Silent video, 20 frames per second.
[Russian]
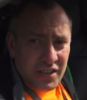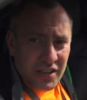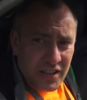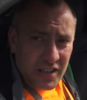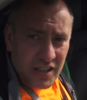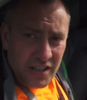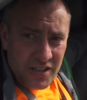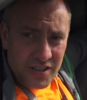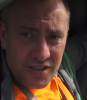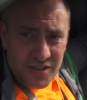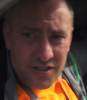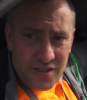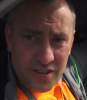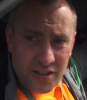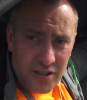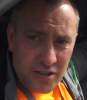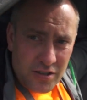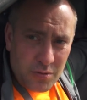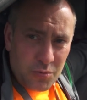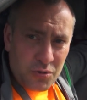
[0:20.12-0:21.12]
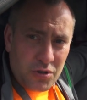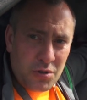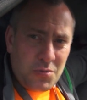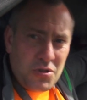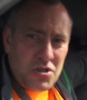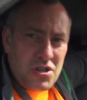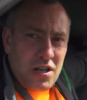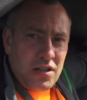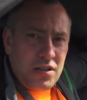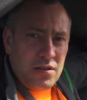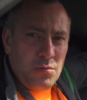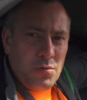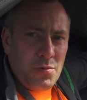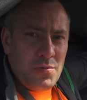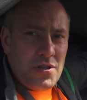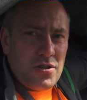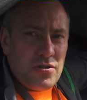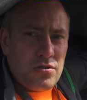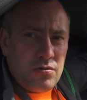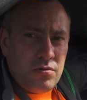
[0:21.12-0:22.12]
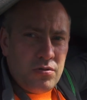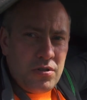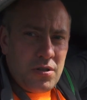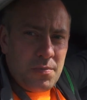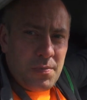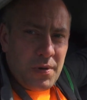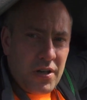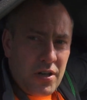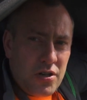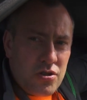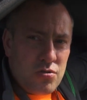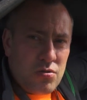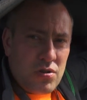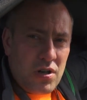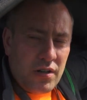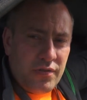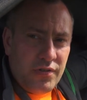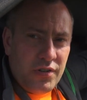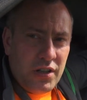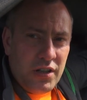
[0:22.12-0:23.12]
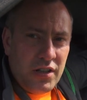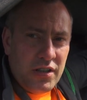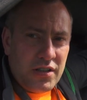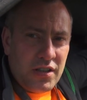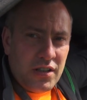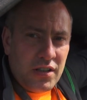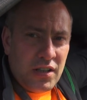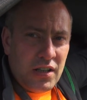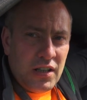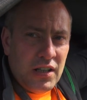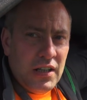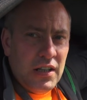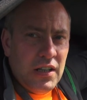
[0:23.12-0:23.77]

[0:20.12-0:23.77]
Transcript: наконец-то к этому замечательному месту и покажу, как выглядит она.